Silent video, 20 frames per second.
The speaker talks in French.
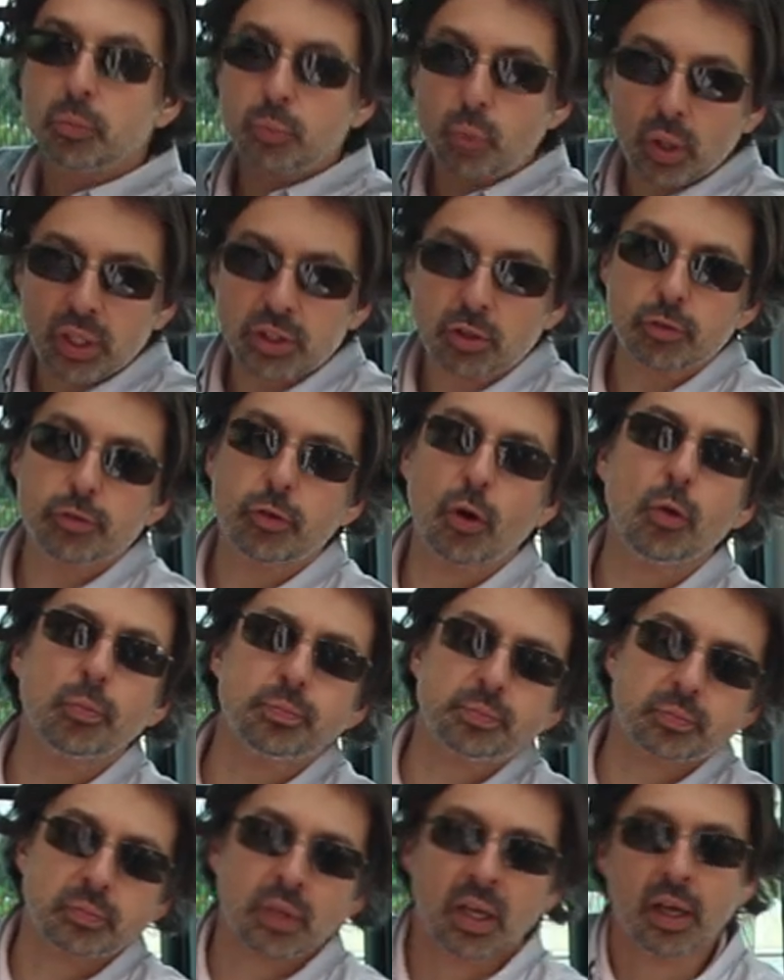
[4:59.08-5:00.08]
pour les enfants.
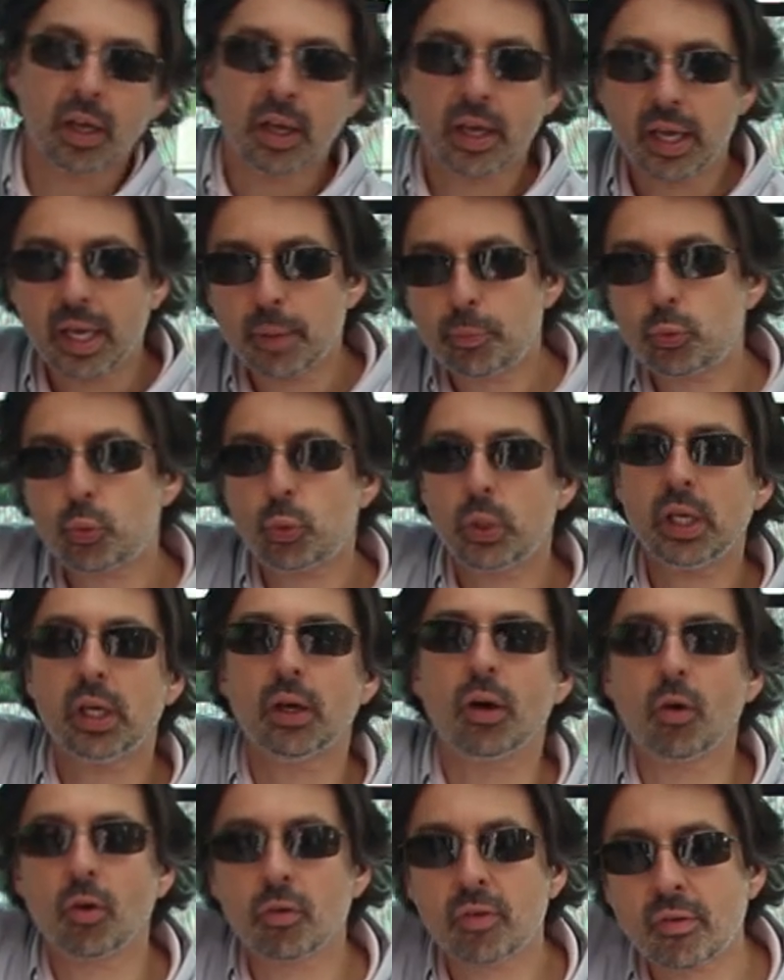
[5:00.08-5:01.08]
Et puis,
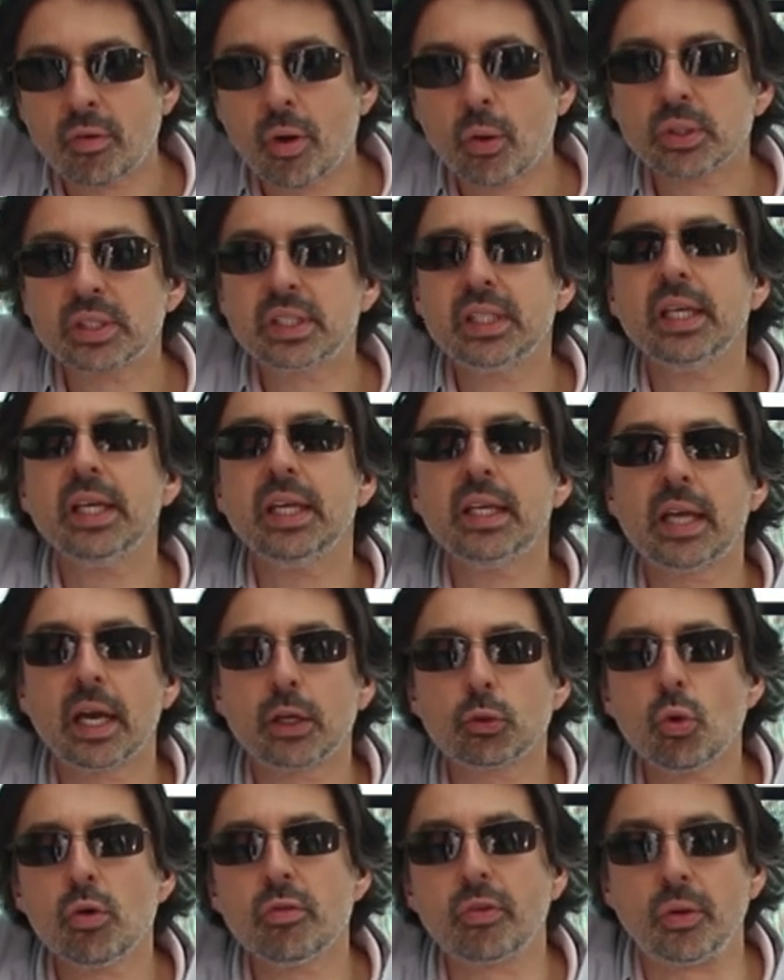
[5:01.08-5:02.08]
on va voir aussi qu'il y a
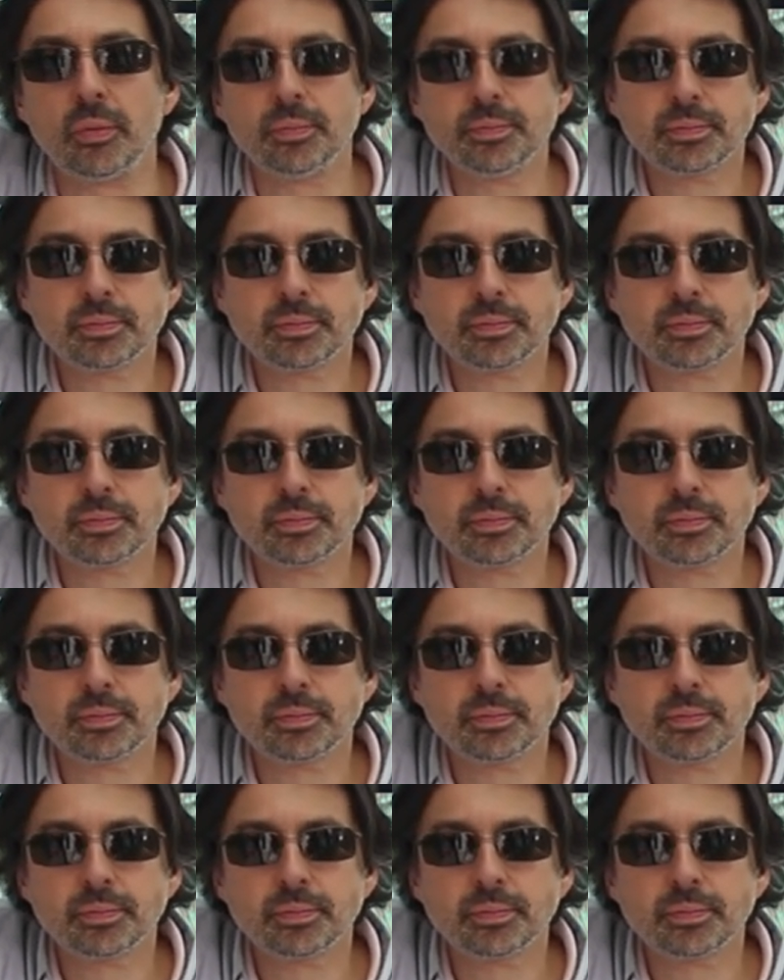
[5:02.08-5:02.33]
un toit ouvrant.